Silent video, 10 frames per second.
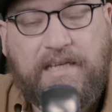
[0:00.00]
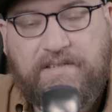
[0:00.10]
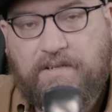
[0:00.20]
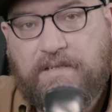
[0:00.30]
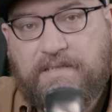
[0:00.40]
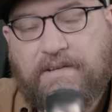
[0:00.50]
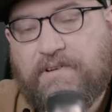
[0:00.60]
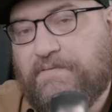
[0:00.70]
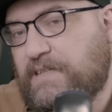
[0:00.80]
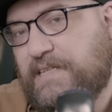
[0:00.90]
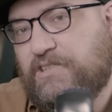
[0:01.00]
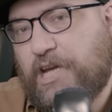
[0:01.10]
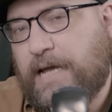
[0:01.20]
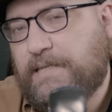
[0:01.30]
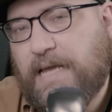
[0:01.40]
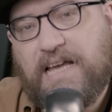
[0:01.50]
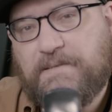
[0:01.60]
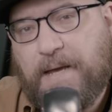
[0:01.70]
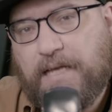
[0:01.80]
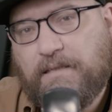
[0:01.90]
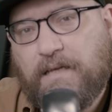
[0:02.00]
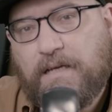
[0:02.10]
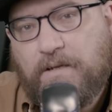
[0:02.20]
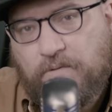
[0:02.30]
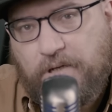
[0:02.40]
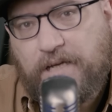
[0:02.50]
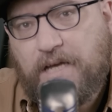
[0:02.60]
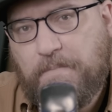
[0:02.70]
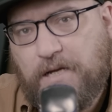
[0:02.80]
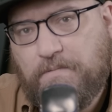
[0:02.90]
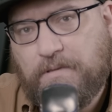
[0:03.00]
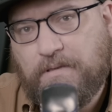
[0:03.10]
Et ça, ça va forcer Jax à se battre contre un grand blanc.